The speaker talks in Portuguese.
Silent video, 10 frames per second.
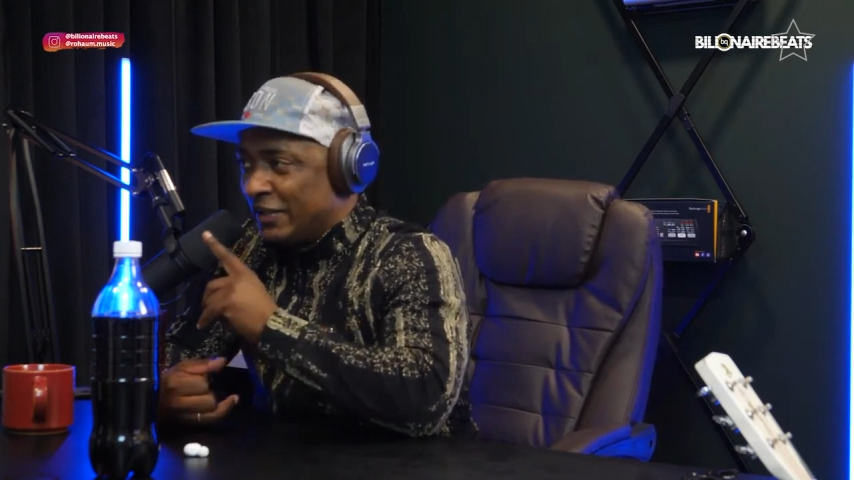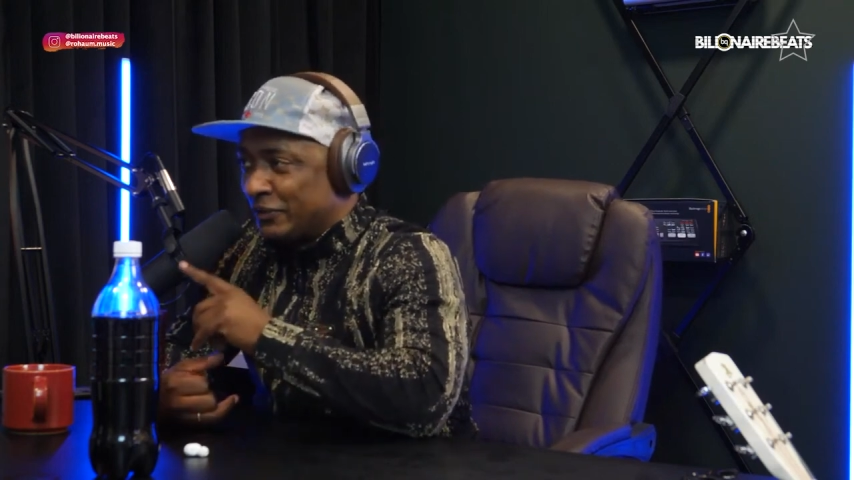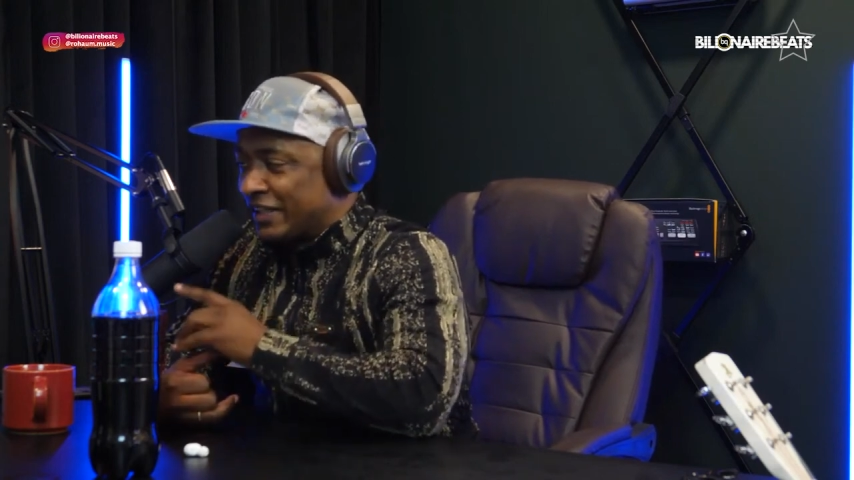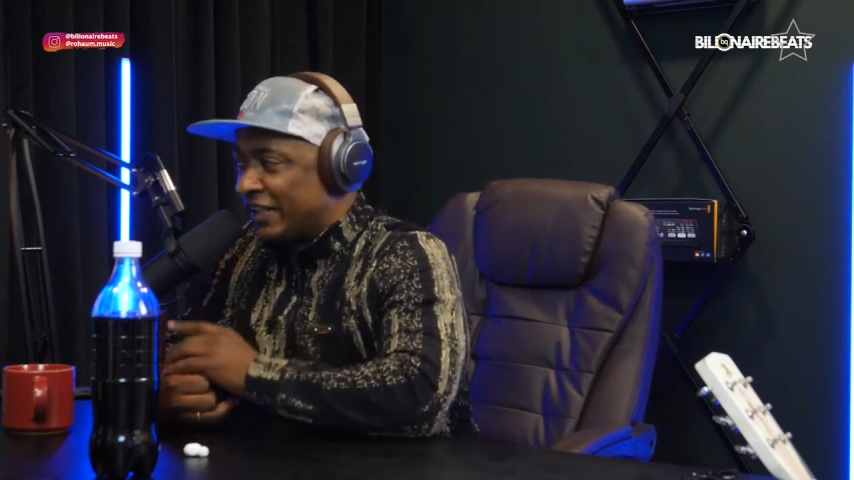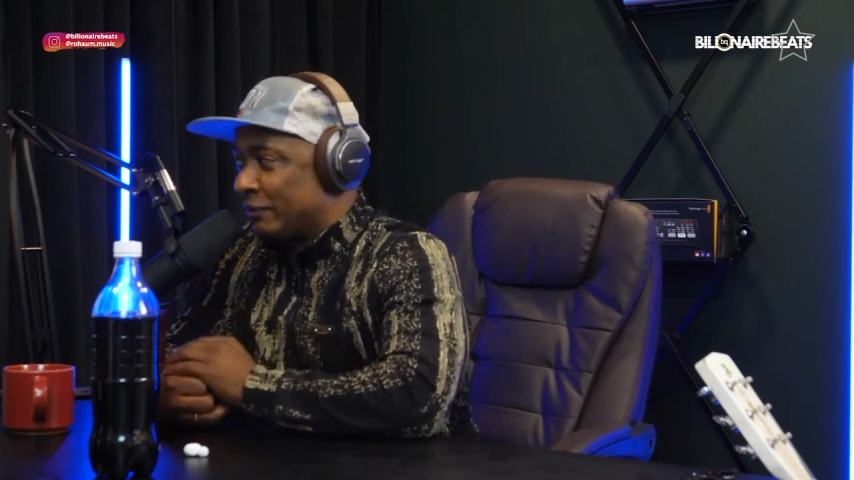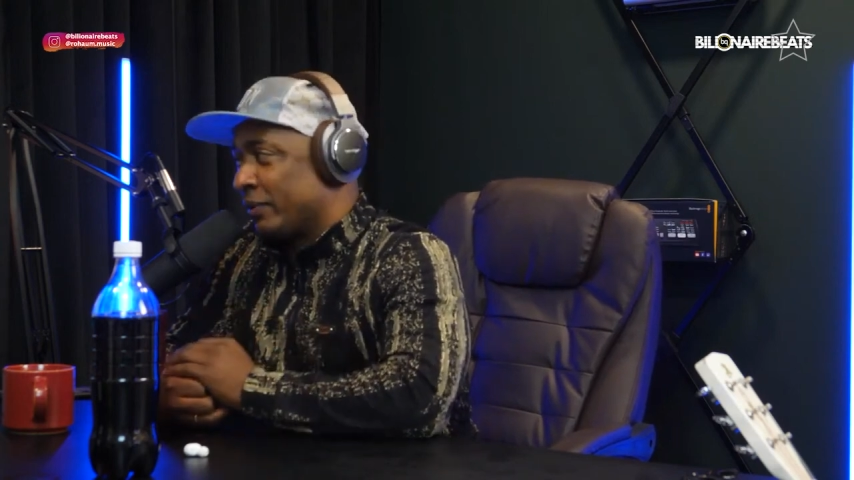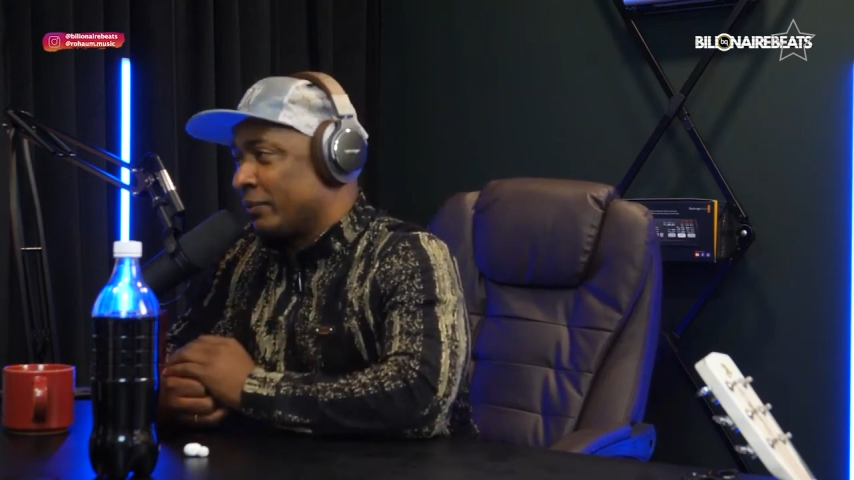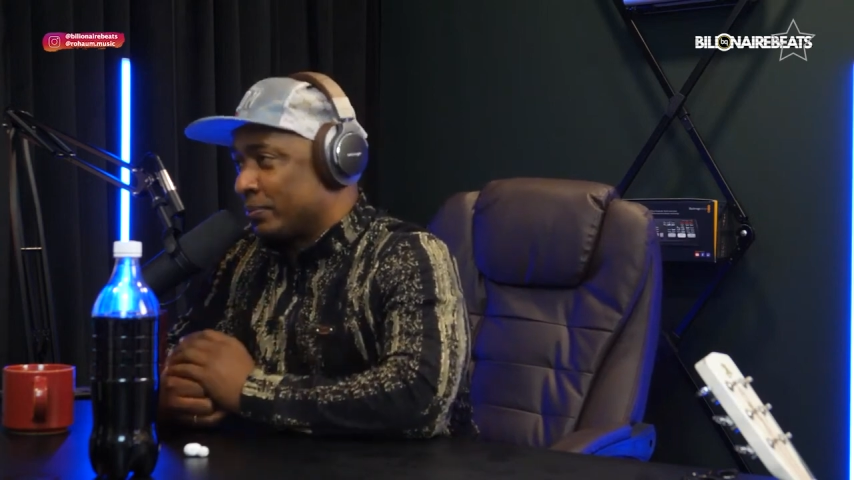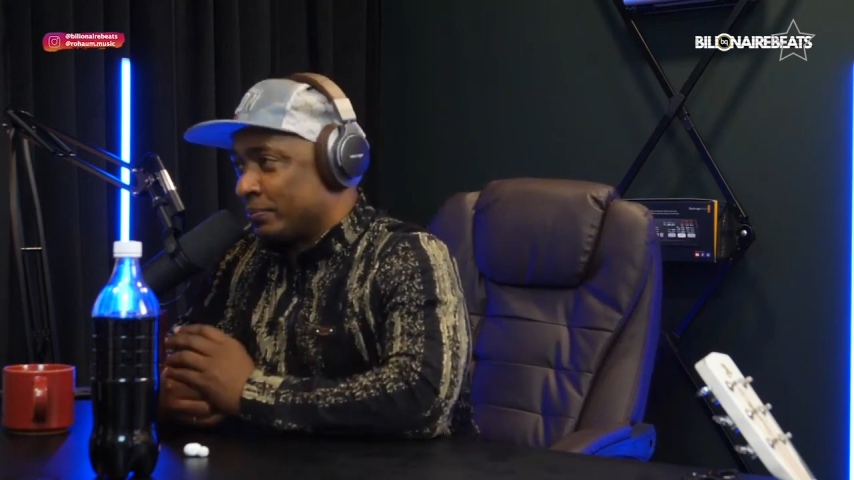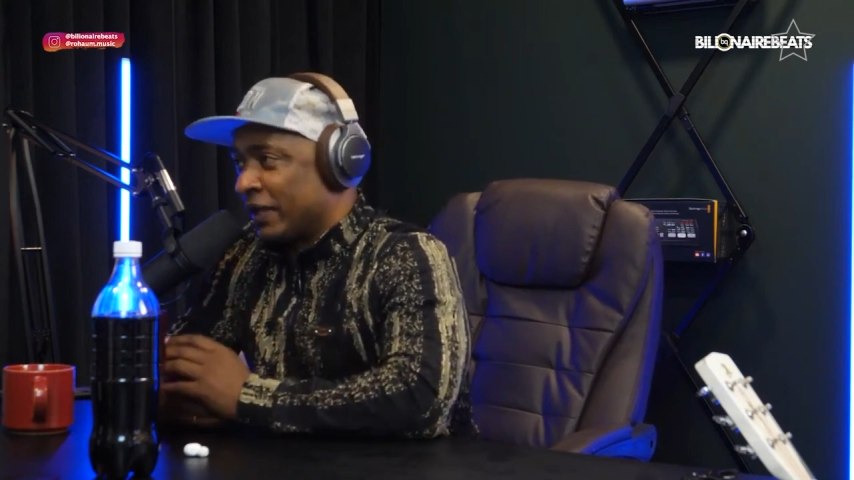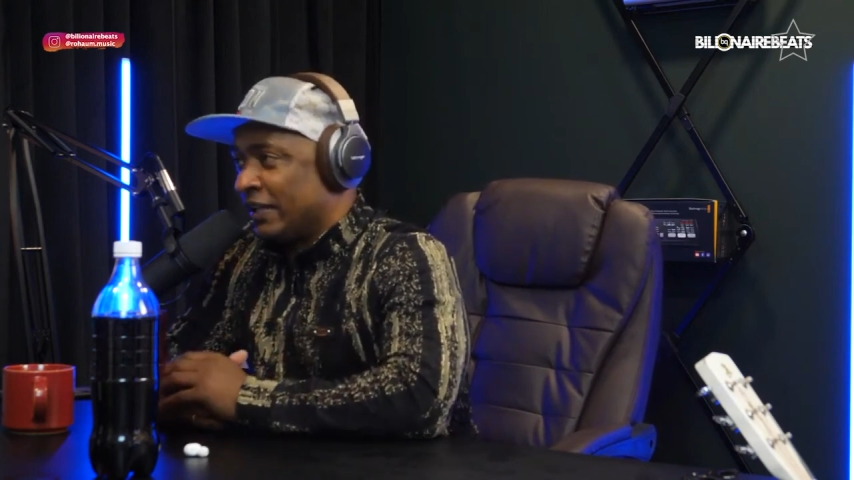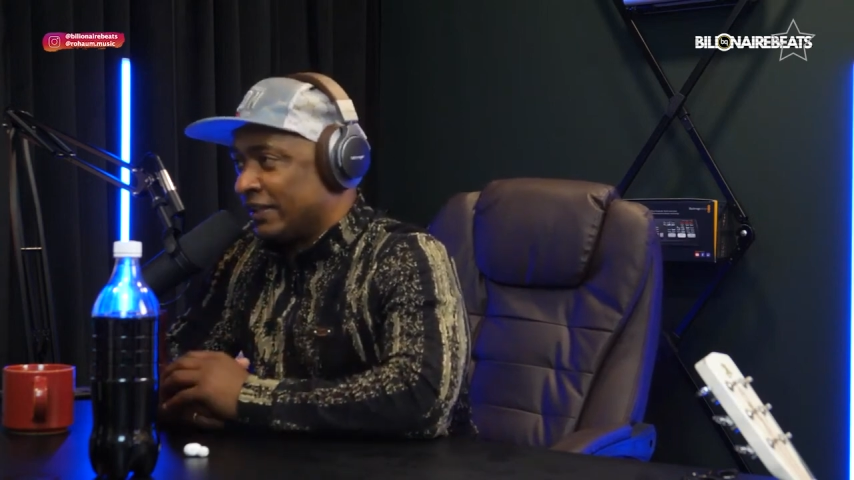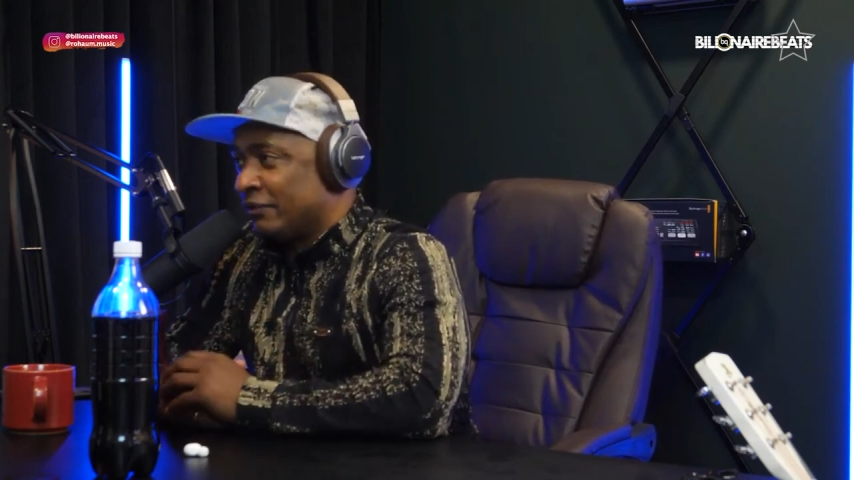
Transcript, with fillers: não tenha, porque para pra sim, ele sim.